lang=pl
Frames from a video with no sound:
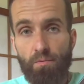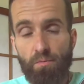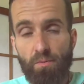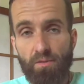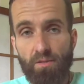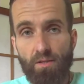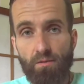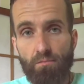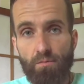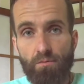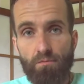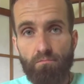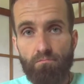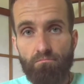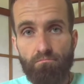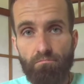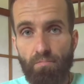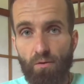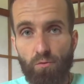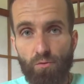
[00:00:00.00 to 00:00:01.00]
przypadkiem
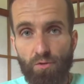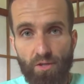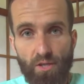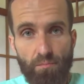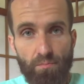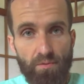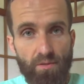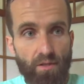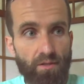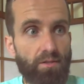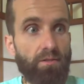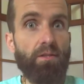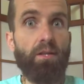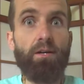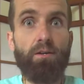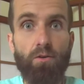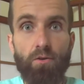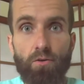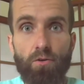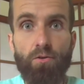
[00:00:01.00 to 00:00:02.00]
padło takie pytanie, dla
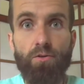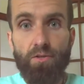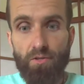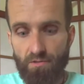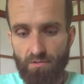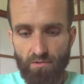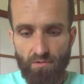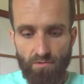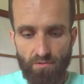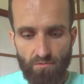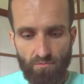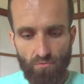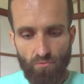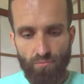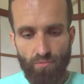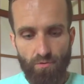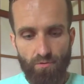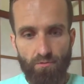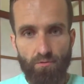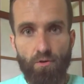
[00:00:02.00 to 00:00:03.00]
kogo jest ten
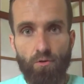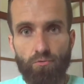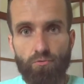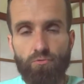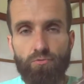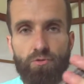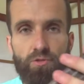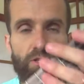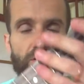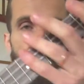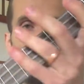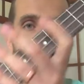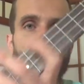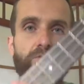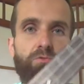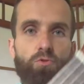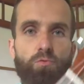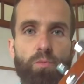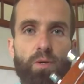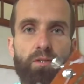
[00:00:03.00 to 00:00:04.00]
instrument? Otóż jest to
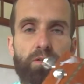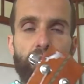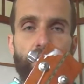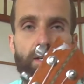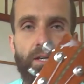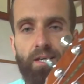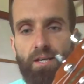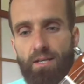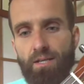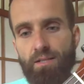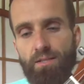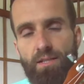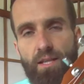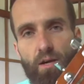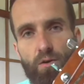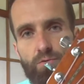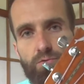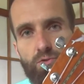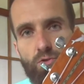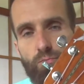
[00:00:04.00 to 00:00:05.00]
instrument
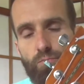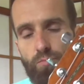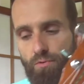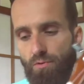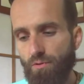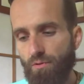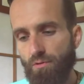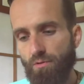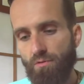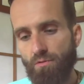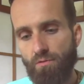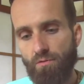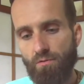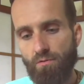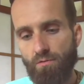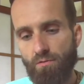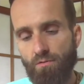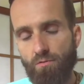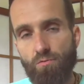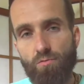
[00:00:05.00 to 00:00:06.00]
dla osoby,
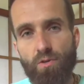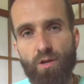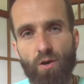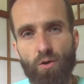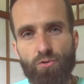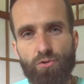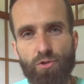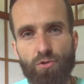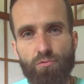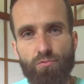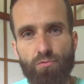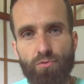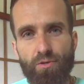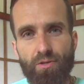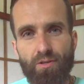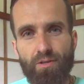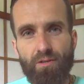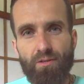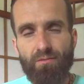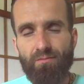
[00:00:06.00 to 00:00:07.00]
która
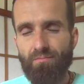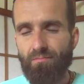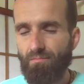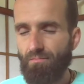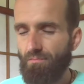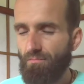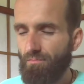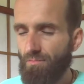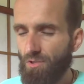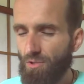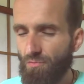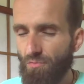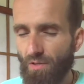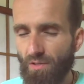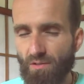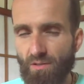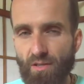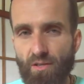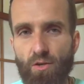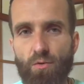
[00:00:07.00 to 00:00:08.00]
oczekuje
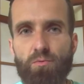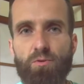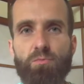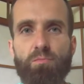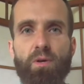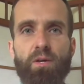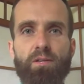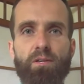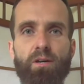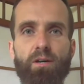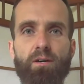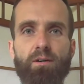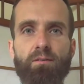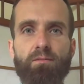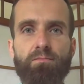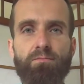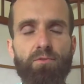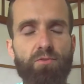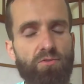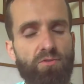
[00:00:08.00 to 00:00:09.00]
świetnego brzmienia,
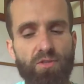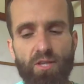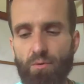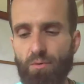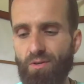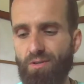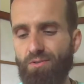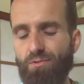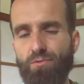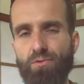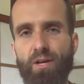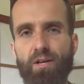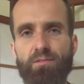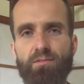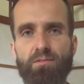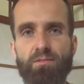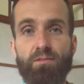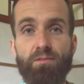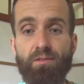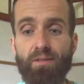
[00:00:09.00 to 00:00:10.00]
doskonałej
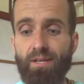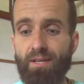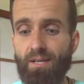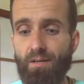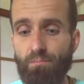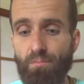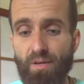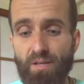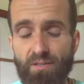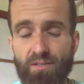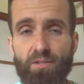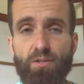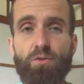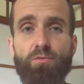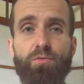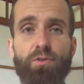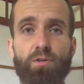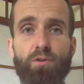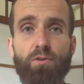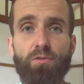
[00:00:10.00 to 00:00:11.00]
intonacji, pięknego
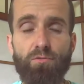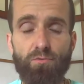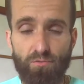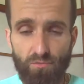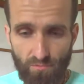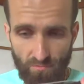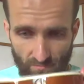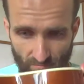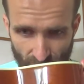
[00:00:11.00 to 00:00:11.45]
wyglądu,